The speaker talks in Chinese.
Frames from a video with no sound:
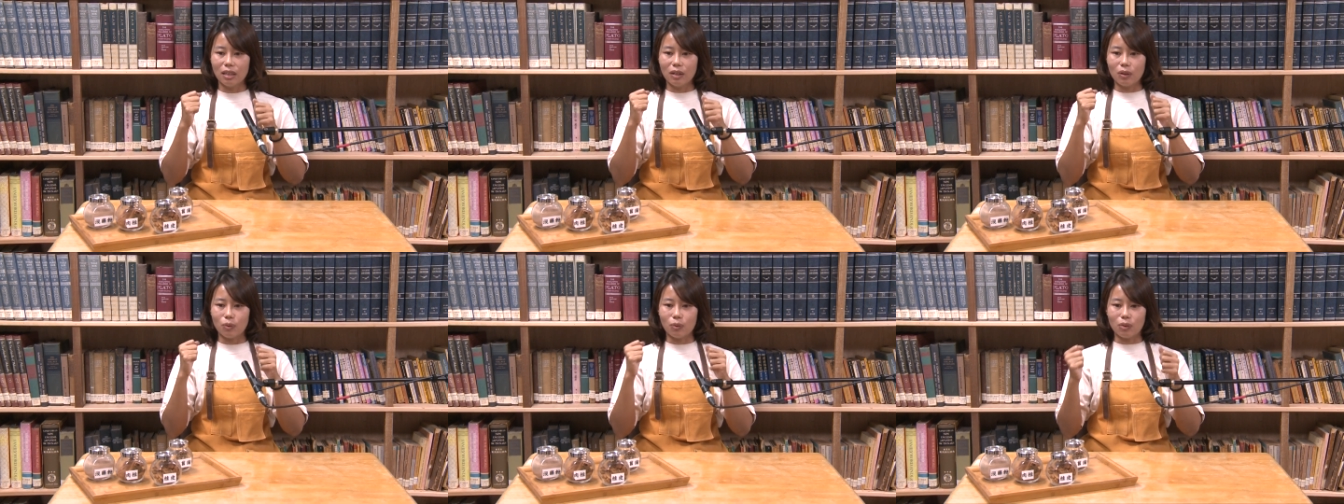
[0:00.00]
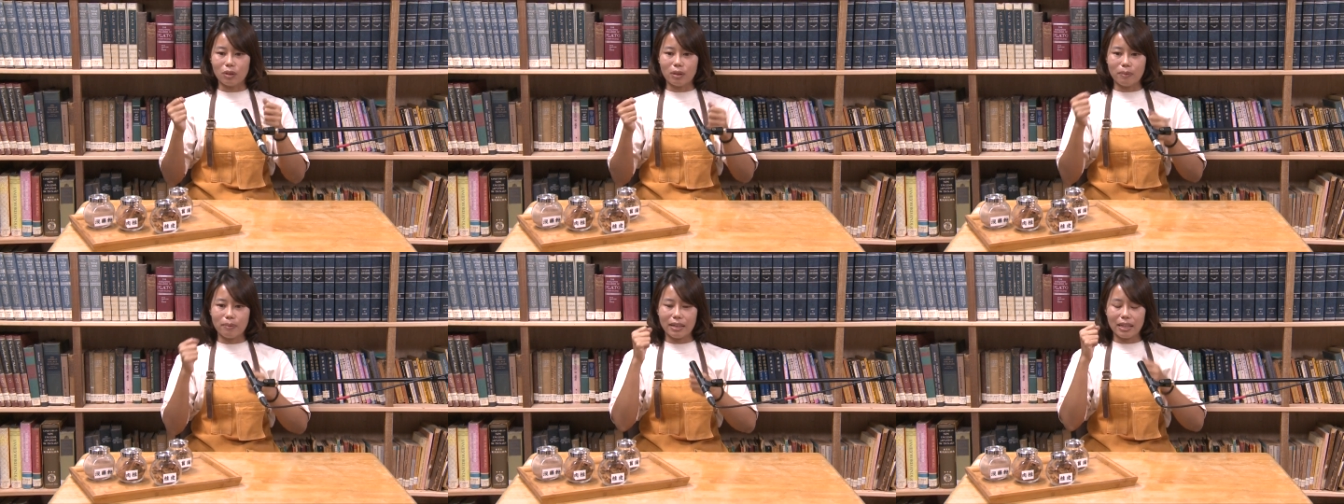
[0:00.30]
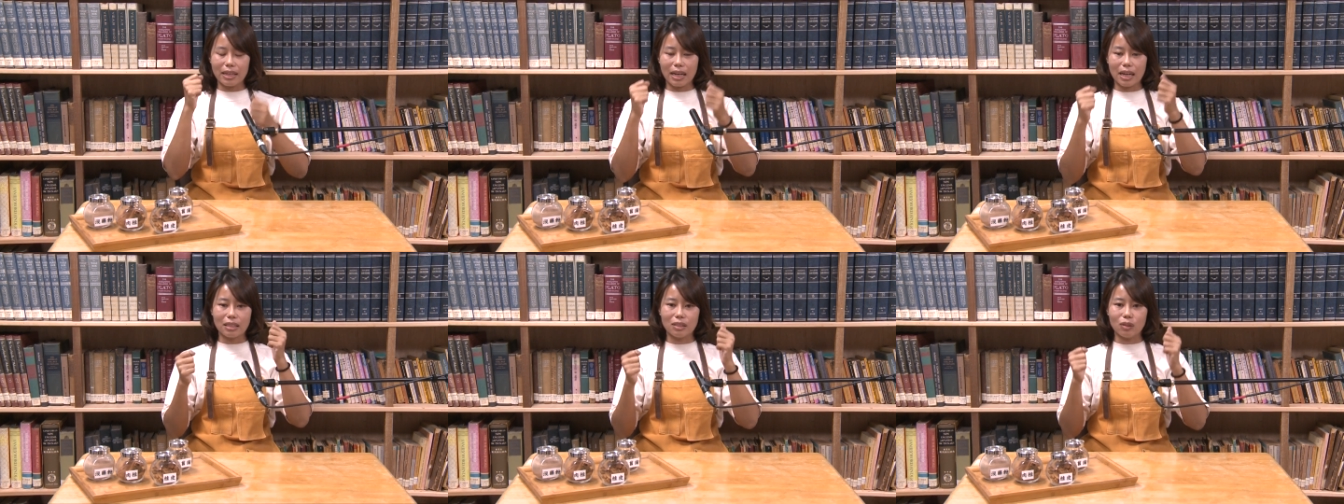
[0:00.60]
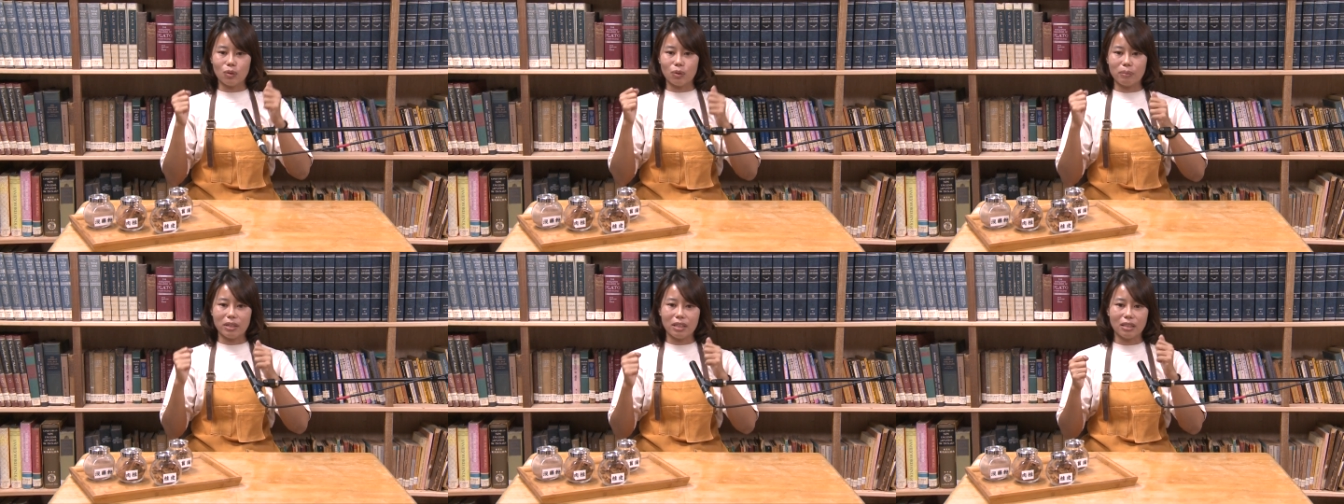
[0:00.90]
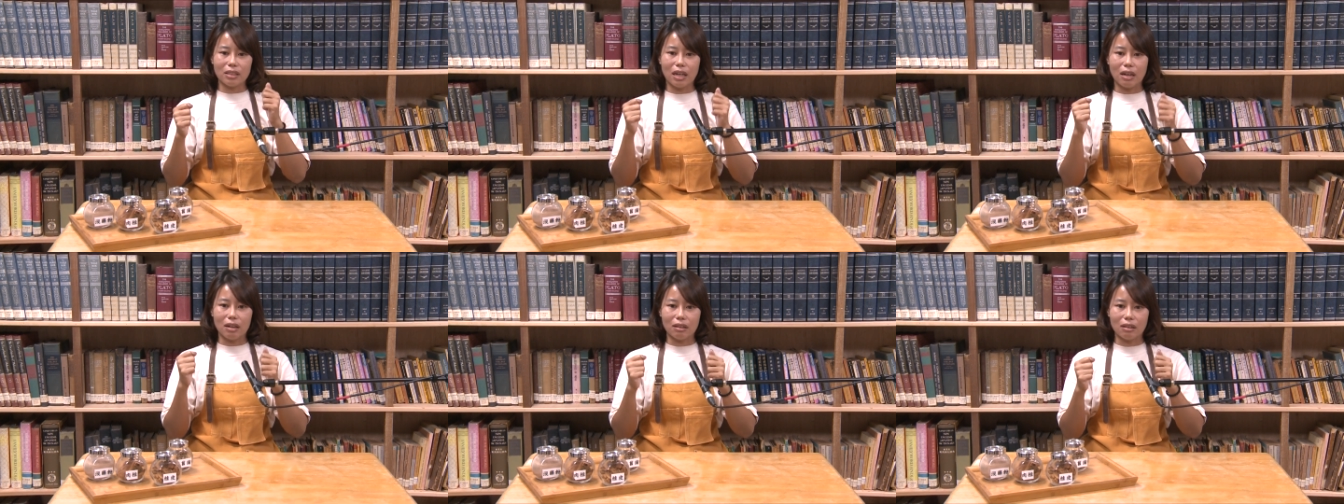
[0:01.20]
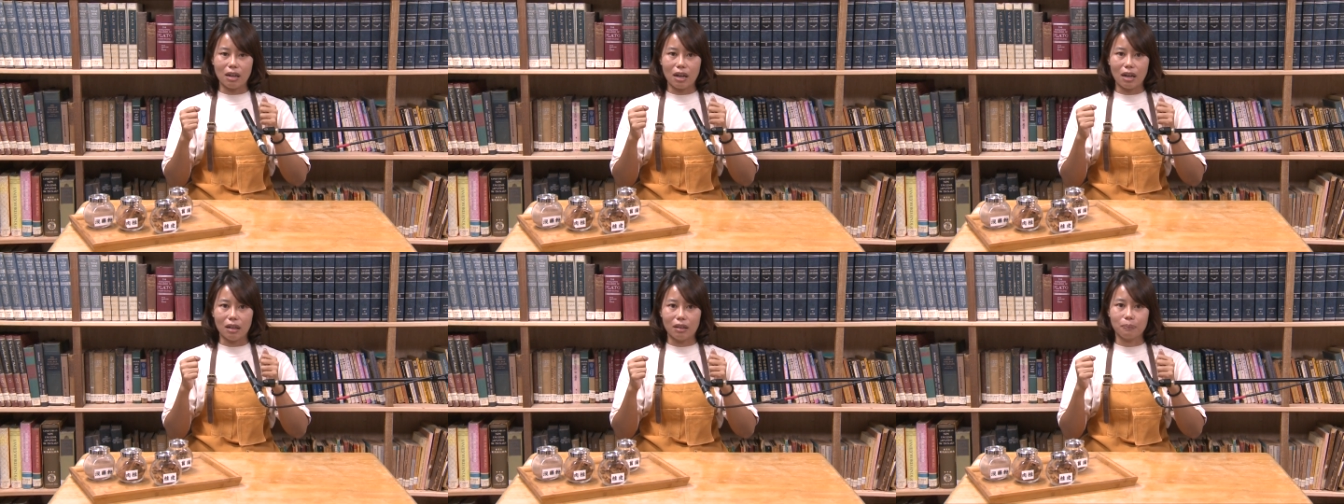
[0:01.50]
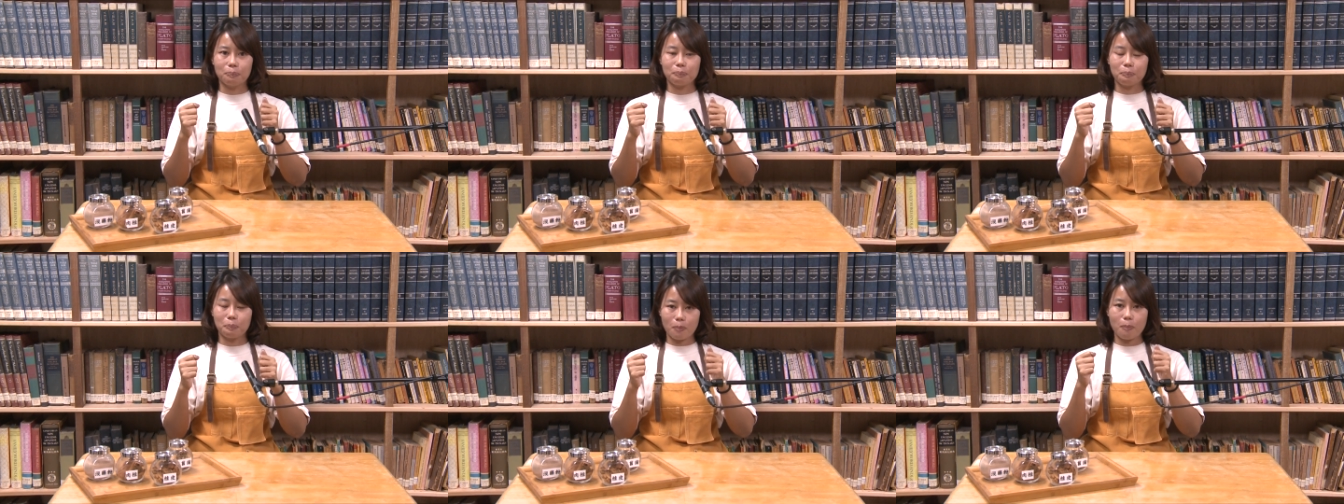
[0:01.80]
我一边开车我一边祷告，
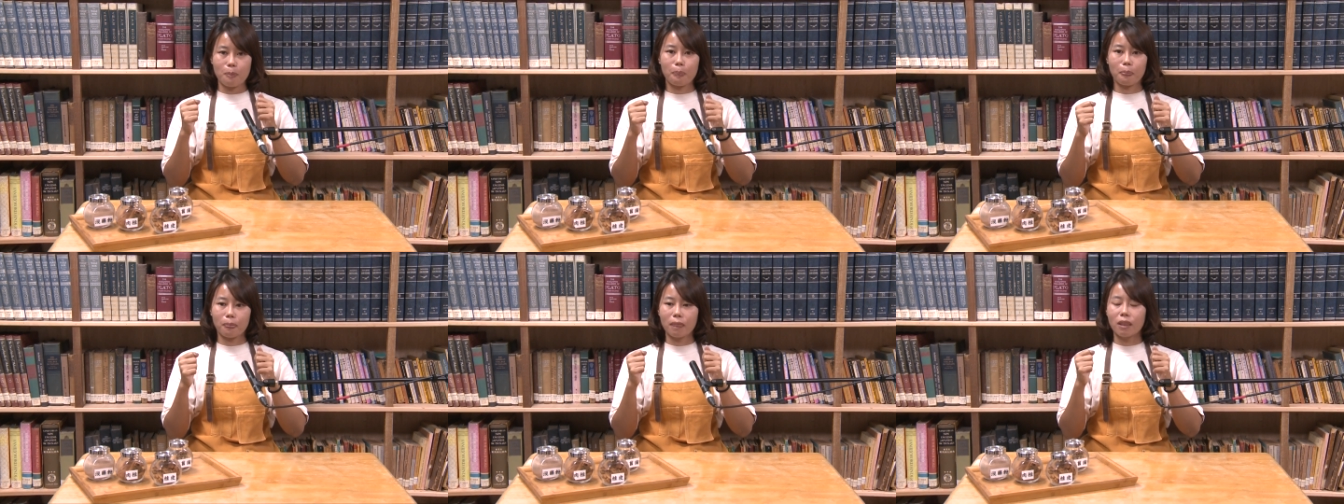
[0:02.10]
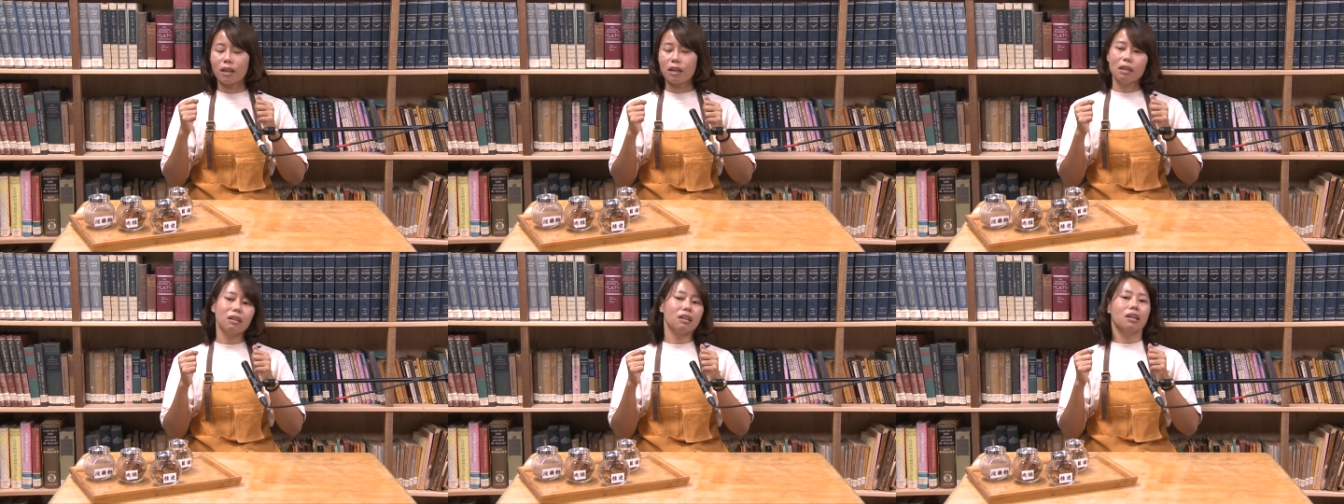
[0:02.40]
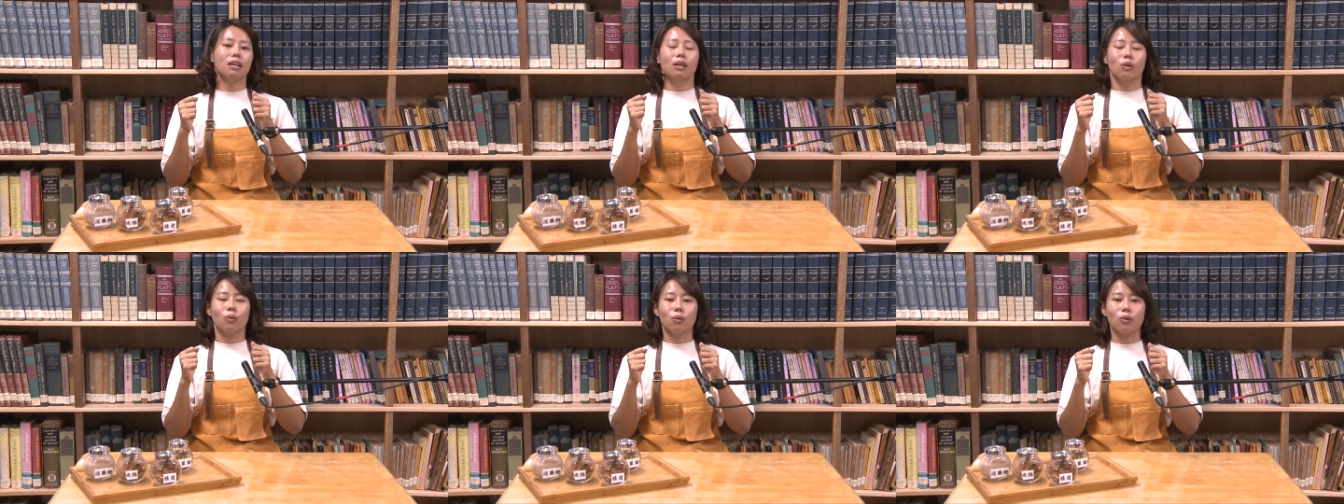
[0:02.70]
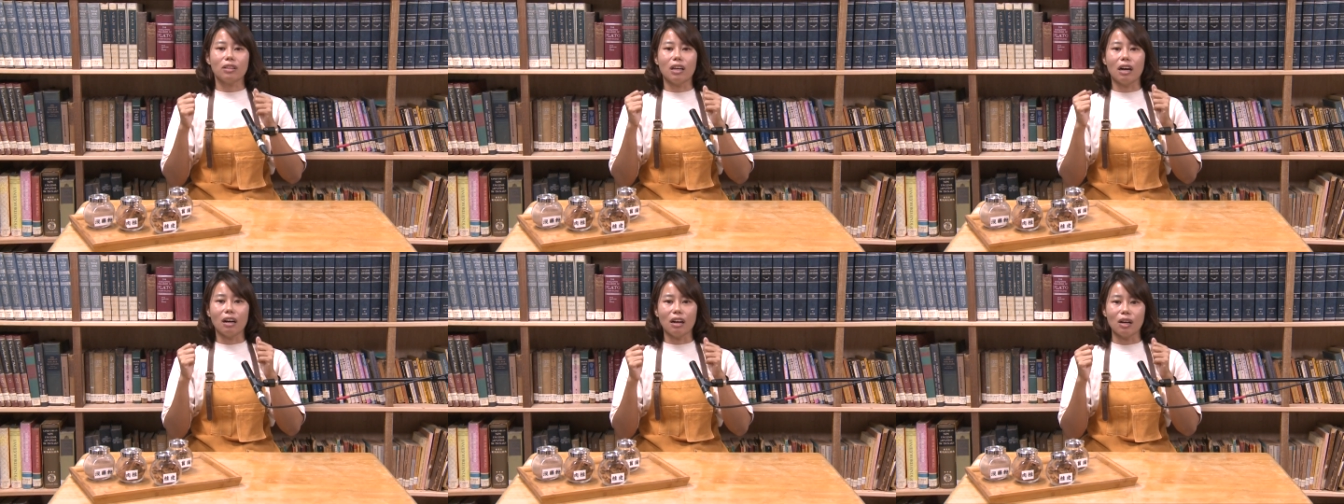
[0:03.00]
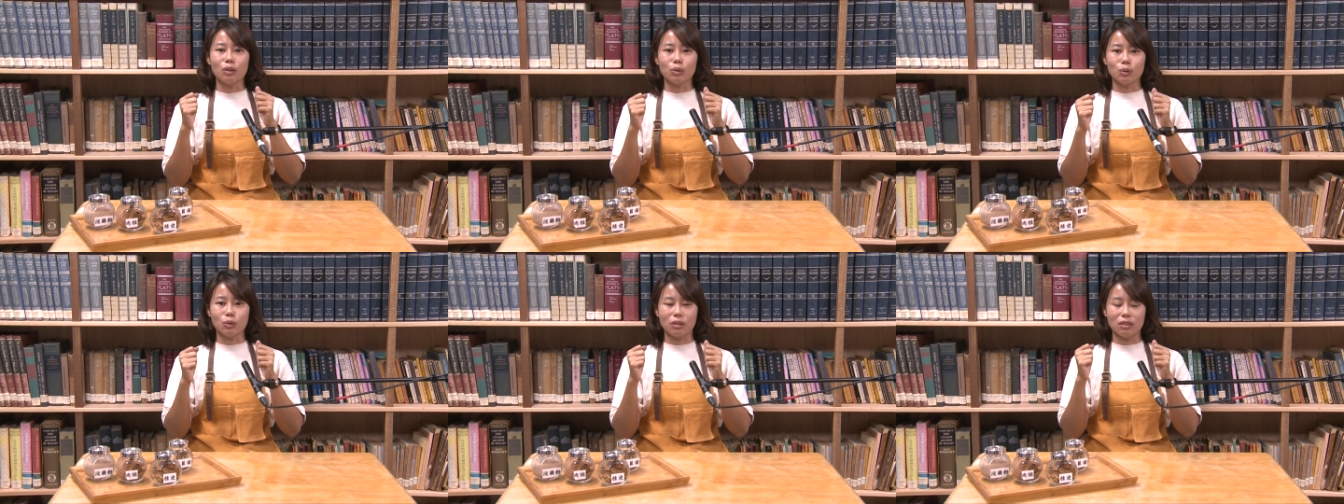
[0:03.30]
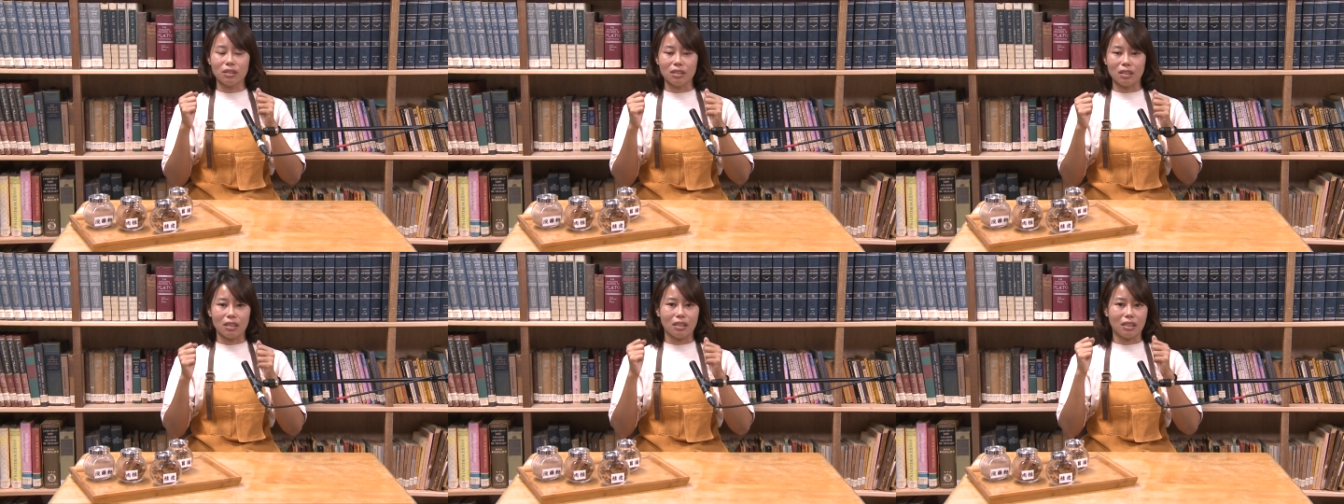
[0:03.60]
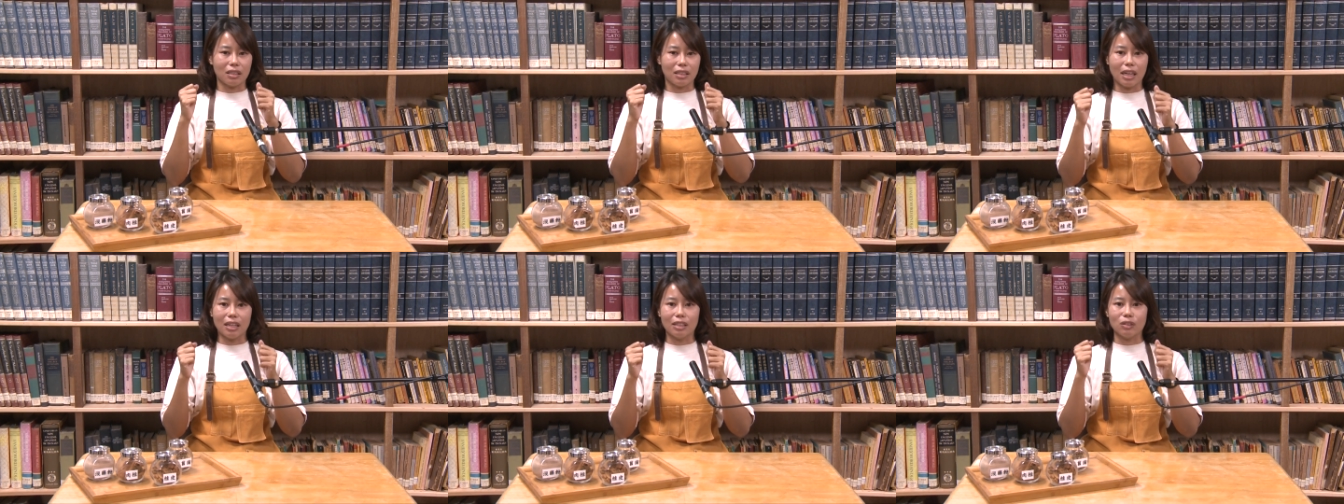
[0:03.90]
我祷告说：“神，你带